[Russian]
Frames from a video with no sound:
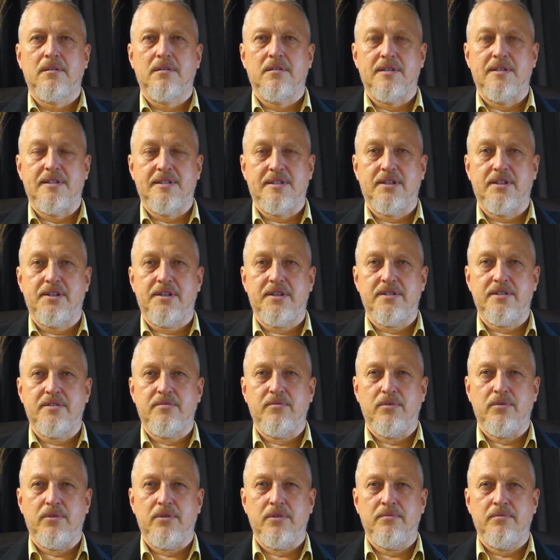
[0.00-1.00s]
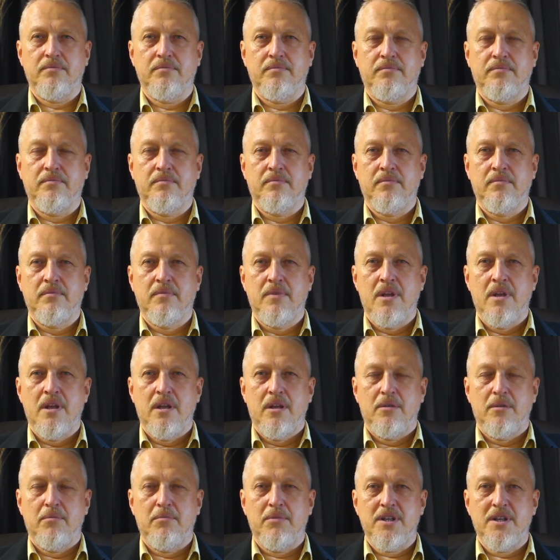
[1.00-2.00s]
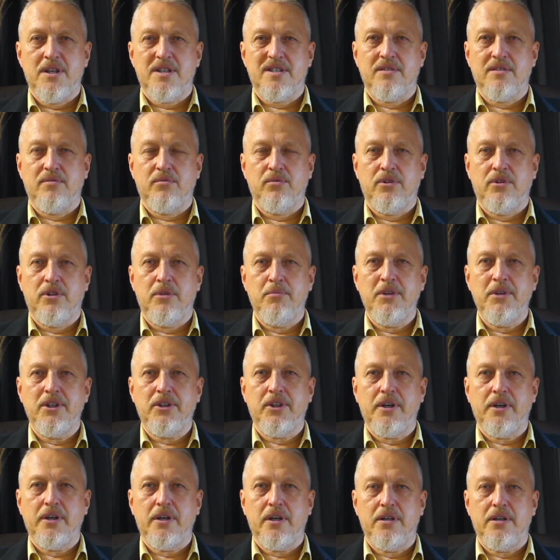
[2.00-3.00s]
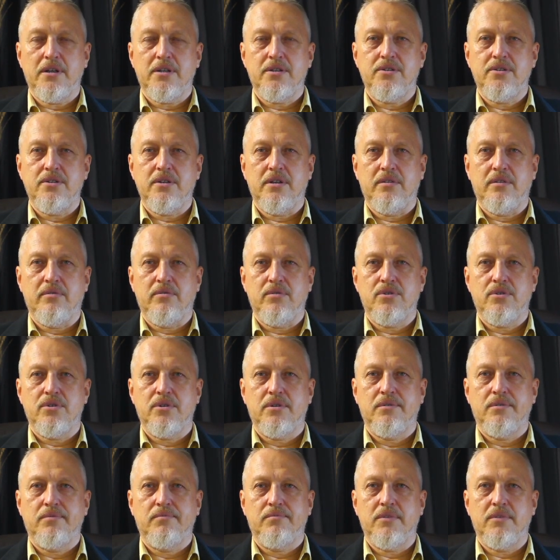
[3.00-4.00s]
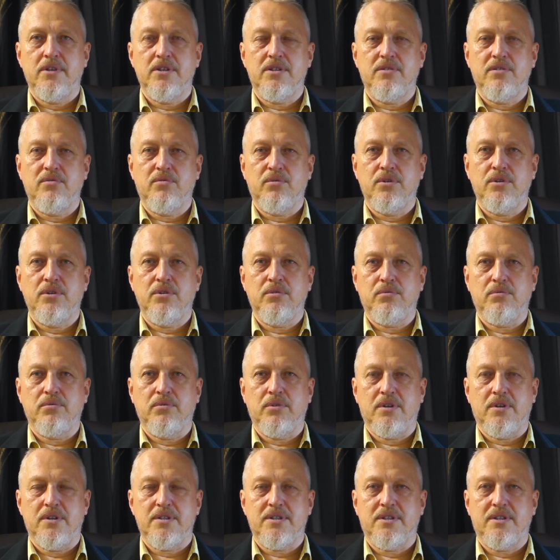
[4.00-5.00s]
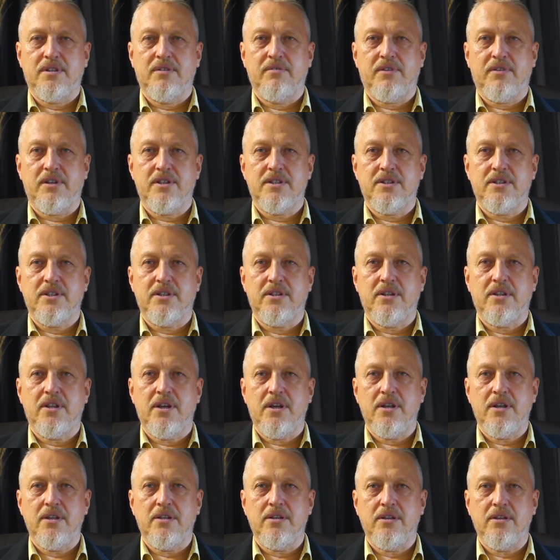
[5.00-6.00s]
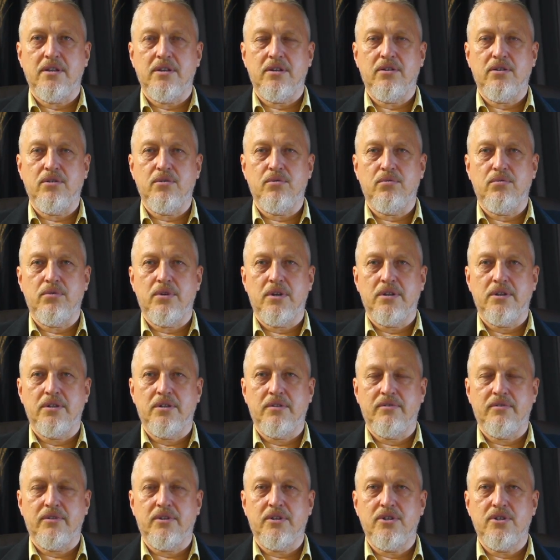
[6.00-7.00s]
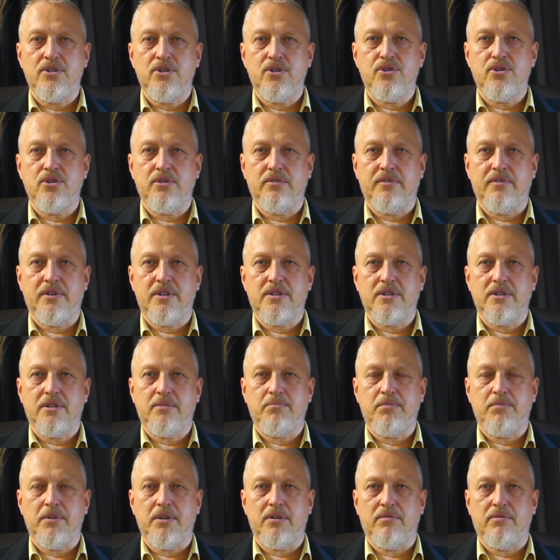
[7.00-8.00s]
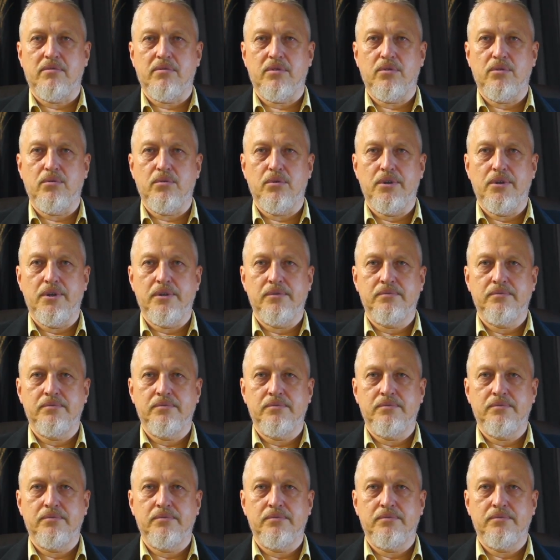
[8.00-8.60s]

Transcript: Здравствуйте, меня зовут Дмитрий Алексеевич, и сегодня у нас 23 июля 2021 года.